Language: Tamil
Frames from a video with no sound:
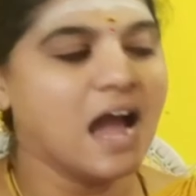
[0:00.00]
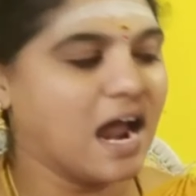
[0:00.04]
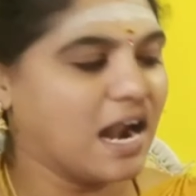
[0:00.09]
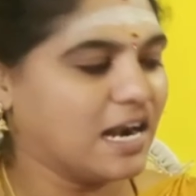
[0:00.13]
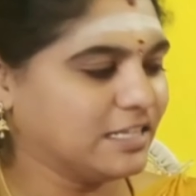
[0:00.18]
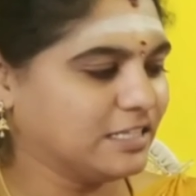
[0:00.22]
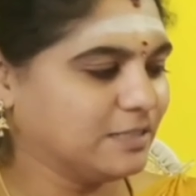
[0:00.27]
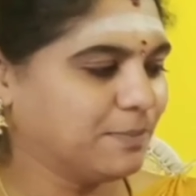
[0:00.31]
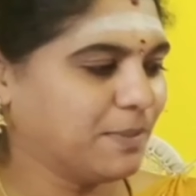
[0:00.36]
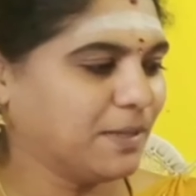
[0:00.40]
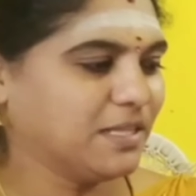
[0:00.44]

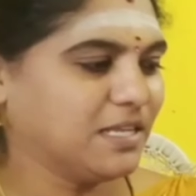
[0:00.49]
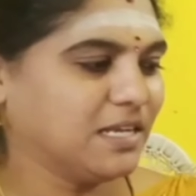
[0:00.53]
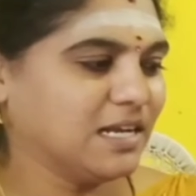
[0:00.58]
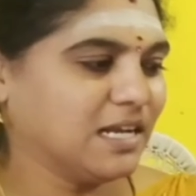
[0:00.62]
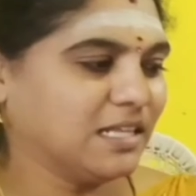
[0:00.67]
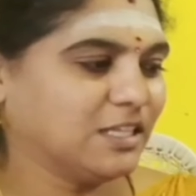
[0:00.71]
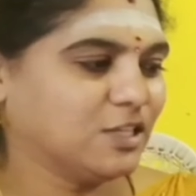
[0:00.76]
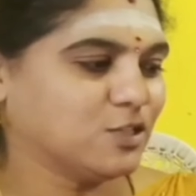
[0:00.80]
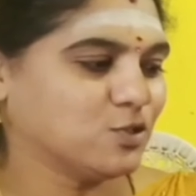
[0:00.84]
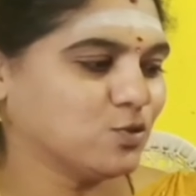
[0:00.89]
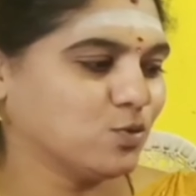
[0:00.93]
அடுத்து
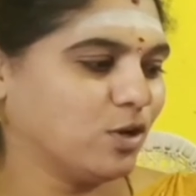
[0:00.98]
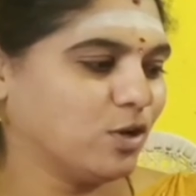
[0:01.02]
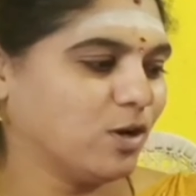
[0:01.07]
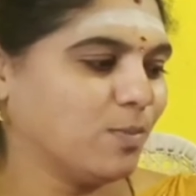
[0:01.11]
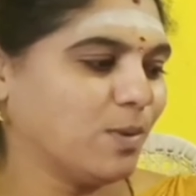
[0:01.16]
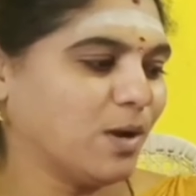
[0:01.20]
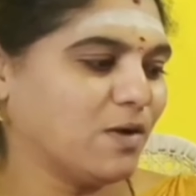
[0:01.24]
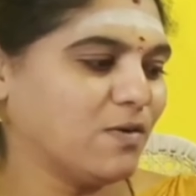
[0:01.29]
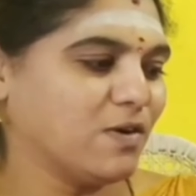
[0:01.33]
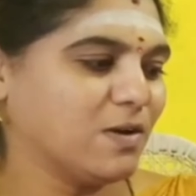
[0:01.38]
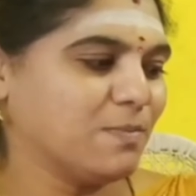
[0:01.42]
பார்த்தீங்கன்னா அந்த சுக்கர
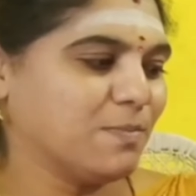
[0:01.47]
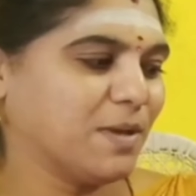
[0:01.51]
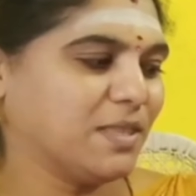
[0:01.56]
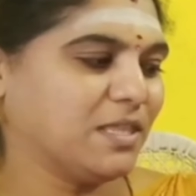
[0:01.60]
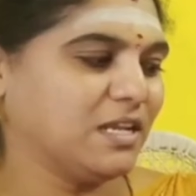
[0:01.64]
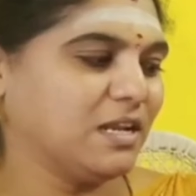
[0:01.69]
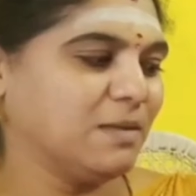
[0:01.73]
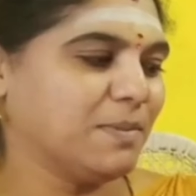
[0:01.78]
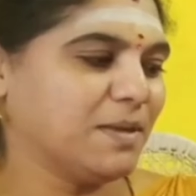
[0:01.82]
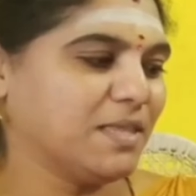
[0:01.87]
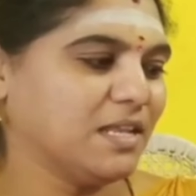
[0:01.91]
பகவான்
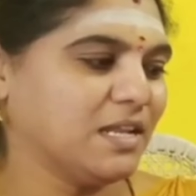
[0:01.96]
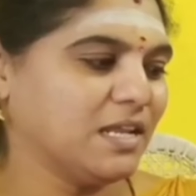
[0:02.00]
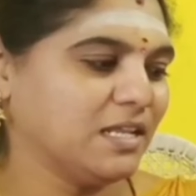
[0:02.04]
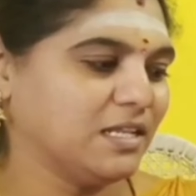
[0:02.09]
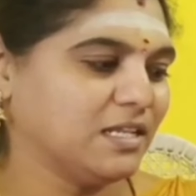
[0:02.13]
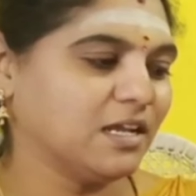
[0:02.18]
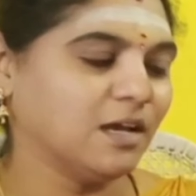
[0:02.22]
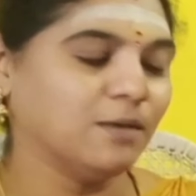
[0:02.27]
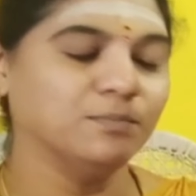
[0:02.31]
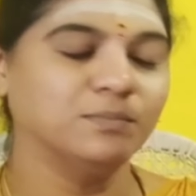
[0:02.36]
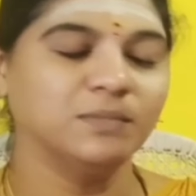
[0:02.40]
பார்த்திங்கன்னா
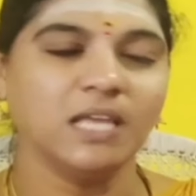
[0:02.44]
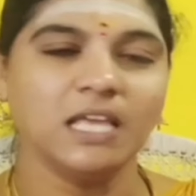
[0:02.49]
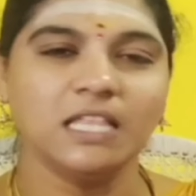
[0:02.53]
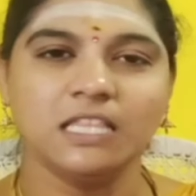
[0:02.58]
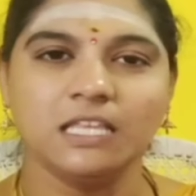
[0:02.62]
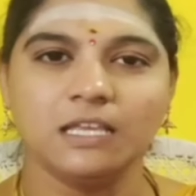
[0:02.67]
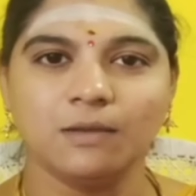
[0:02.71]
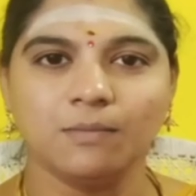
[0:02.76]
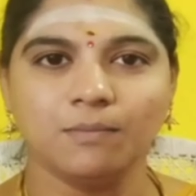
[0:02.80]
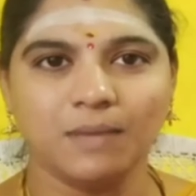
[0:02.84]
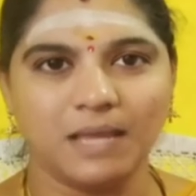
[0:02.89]
பதினெட்டாம்
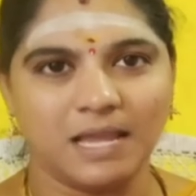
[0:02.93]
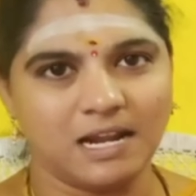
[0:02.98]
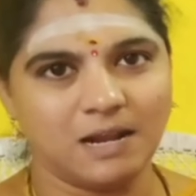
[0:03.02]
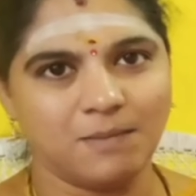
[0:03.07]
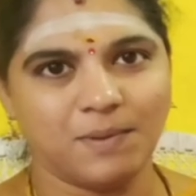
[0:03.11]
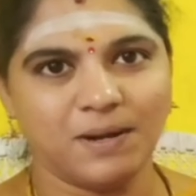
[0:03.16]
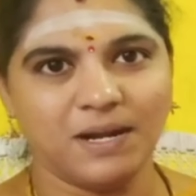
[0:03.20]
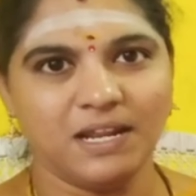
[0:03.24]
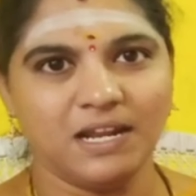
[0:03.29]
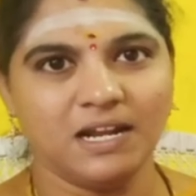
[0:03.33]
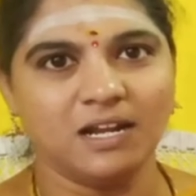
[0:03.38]
தேதிக்கு மேலே
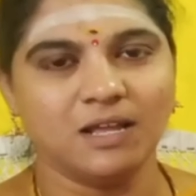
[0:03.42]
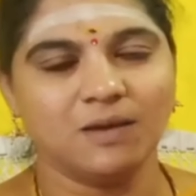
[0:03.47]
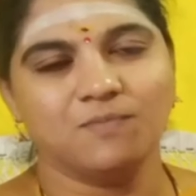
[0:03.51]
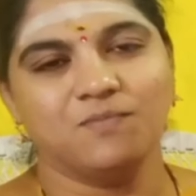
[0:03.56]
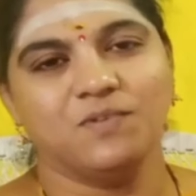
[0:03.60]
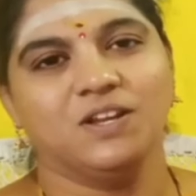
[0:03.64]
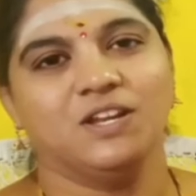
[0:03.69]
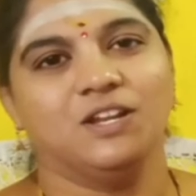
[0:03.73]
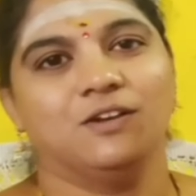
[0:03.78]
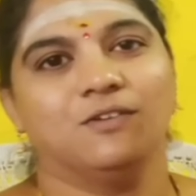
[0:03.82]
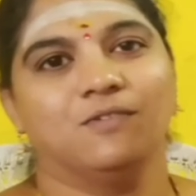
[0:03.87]
பன்னிரெண்டாம்
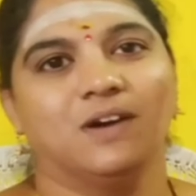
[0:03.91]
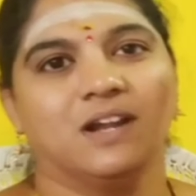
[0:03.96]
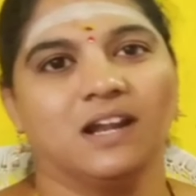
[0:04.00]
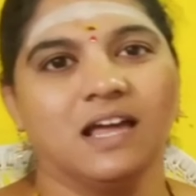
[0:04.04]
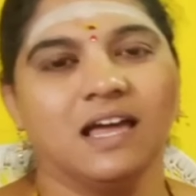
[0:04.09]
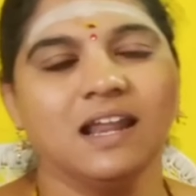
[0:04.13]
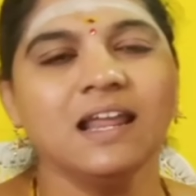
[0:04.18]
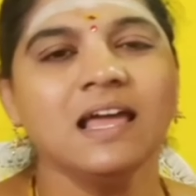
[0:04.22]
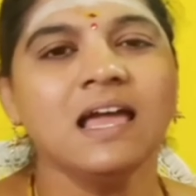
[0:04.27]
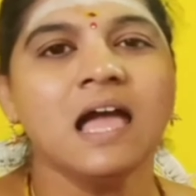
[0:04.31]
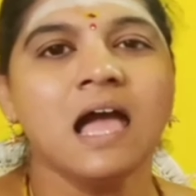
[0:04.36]
வீட்டுக்கு
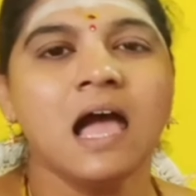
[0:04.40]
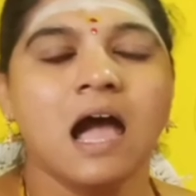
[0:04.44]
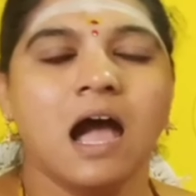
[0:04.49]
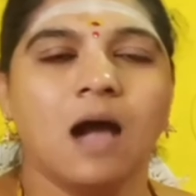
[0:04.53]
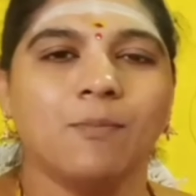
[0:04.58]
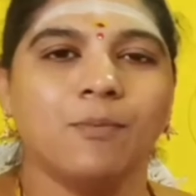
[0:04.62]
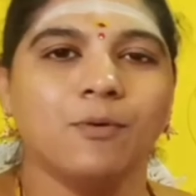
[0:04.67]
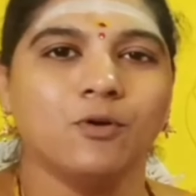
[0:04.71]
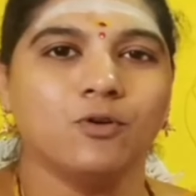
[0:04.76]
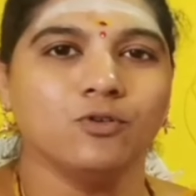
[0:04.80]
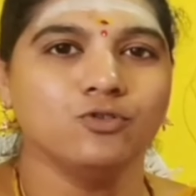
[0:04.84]
வரார்
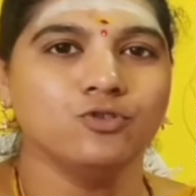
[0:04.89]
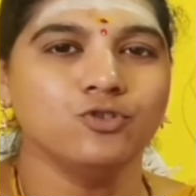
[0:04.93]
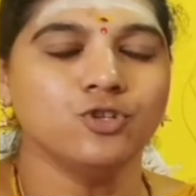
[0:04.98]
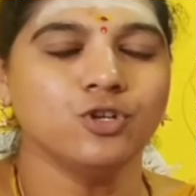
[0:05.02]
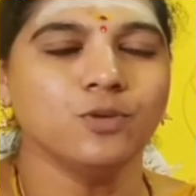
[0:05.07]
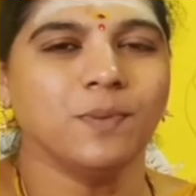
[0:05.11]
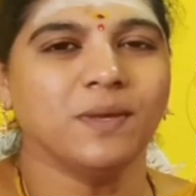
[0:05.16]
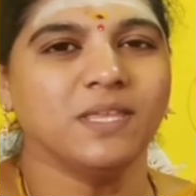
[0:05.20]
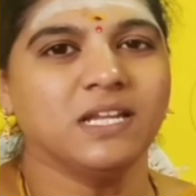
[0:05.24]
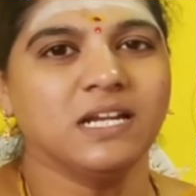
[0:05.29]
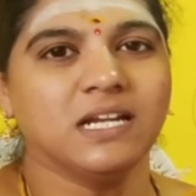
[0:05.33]
அப்போ
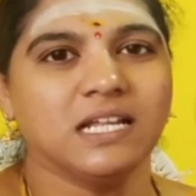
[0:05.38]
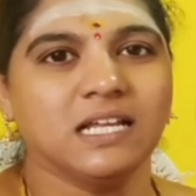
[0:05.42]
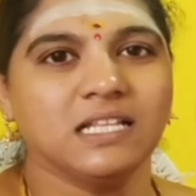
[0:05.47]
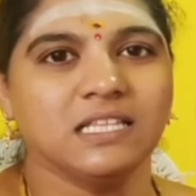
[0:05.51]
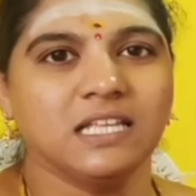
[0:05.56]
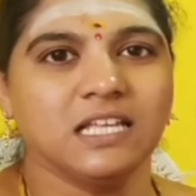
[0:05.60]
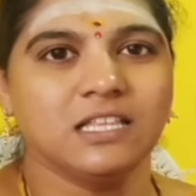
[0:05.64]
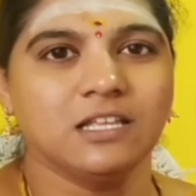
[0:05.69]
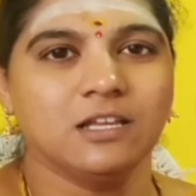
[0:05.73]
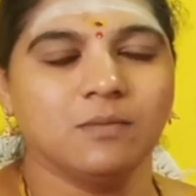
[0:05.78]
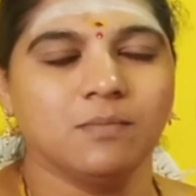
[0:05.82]
கொஞ்சம்
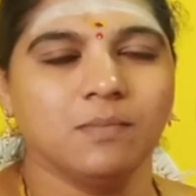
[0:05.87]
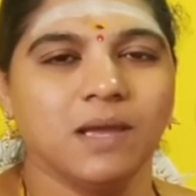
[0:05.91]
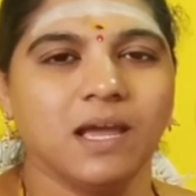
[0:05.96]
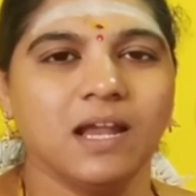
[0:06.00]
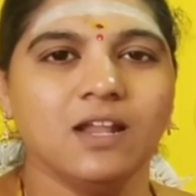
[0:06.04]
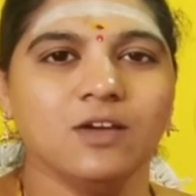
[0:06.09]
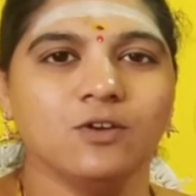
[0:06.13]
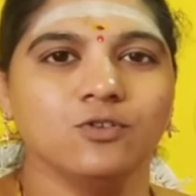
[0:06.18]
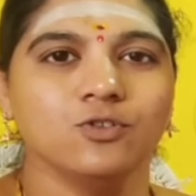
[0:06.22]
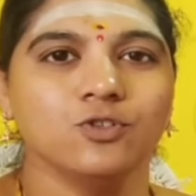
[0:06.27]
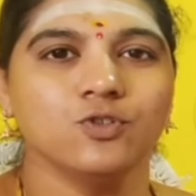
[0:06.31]
பதினெட்டாம் தேதிக்கு
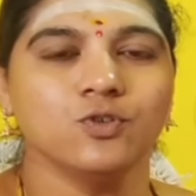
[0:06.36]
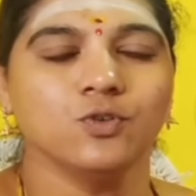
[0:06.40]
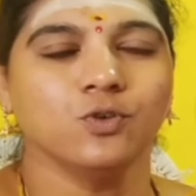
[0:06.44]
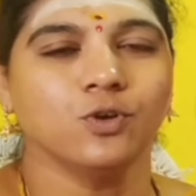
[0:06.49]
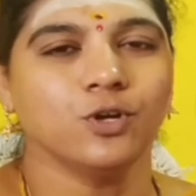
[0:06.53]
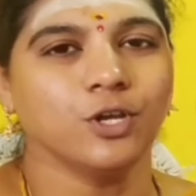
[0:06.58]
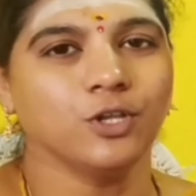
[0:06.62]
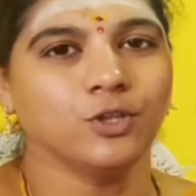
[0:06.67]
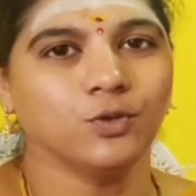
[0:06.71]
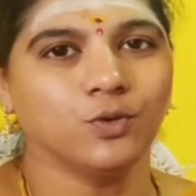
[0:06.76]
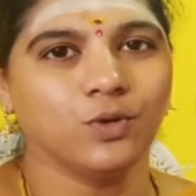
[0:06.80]
மேலே கொஞ்சம்
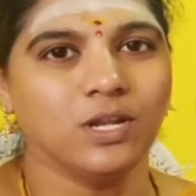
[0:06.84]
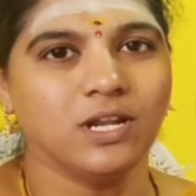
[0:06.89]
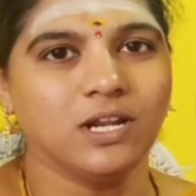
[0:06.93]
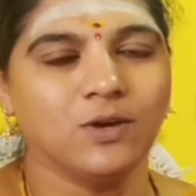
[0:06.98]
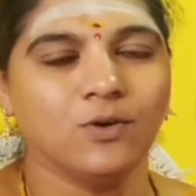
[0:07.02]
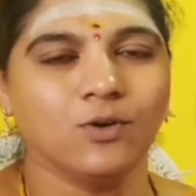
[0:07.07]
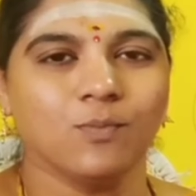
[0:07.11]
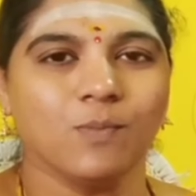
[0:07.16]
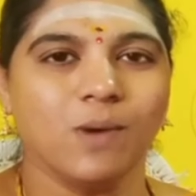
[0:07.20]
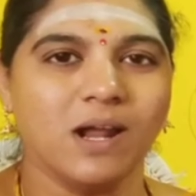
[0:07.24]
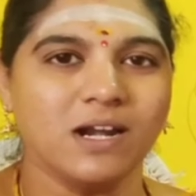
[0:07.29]
உங்களுடைய
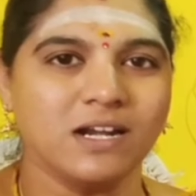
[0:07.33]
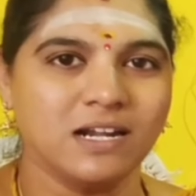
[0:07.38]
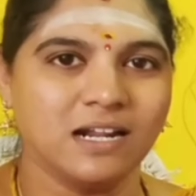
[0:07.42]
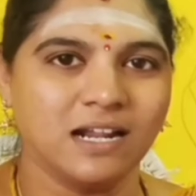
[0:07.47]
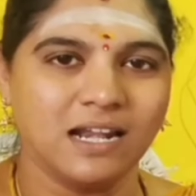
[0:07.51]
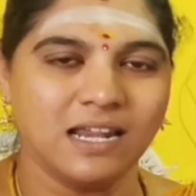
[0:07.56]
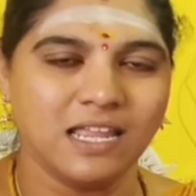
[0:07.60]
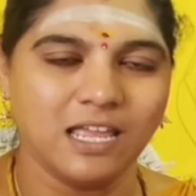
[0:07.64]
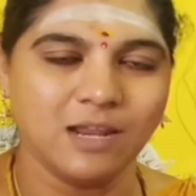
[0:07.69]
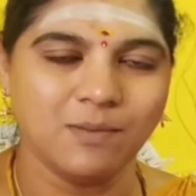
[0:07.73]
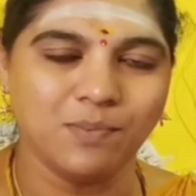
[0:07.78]
தொழிலில் ஒரு
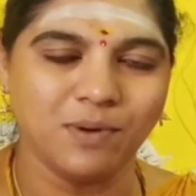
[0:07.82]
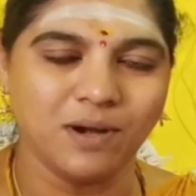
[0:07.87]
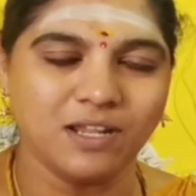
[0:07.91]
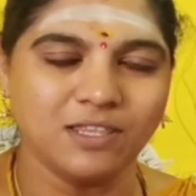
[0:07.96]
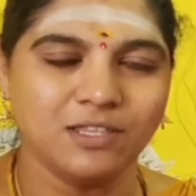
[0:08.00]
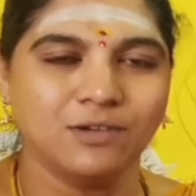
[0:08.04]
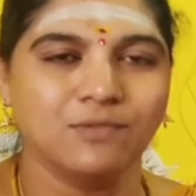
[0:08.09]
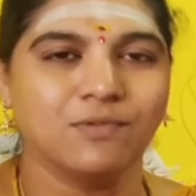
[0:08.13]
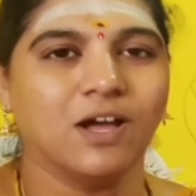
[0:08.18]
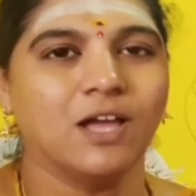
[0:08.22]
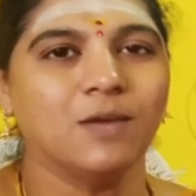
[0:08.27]
மாற்றங்கள்
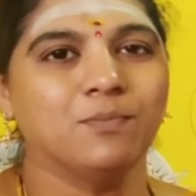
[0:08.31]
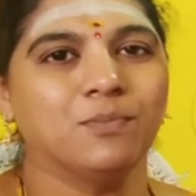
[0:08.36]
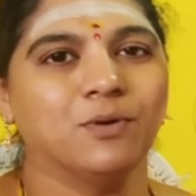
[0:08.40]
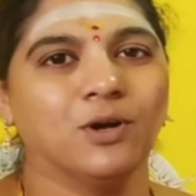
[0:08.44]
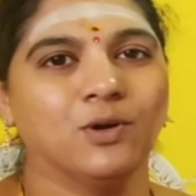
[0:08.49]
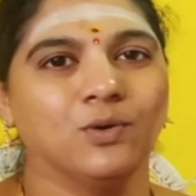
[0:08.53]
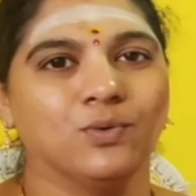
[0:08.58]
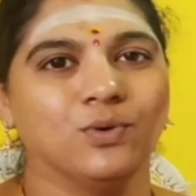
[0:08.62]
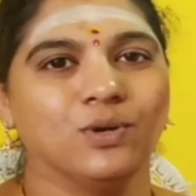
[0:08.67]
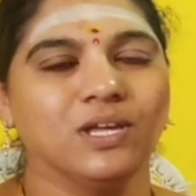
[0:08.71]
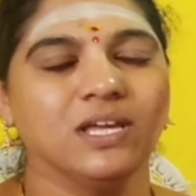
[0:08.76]
ஏற்படுறதுக்கு
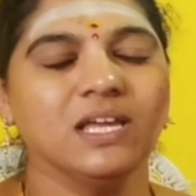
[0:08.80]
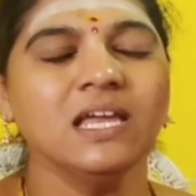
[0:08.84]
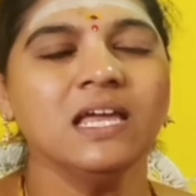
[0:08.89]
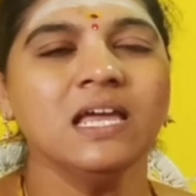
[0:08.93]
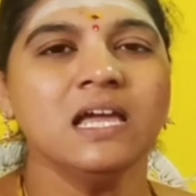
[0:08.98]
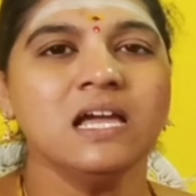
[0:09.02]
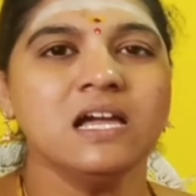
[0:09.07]
வாய்ப்புகள் உண்டு